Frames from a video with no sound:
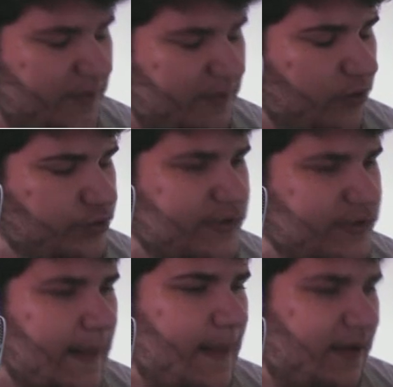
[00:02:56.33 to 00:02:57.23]
en août,
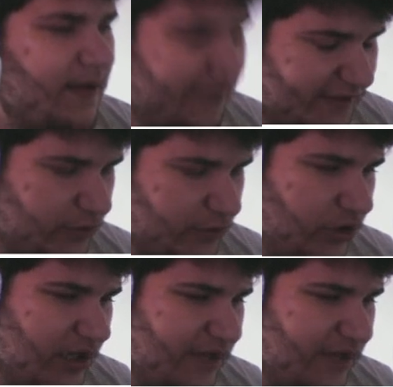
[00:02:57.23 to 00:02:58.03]
21h les lives,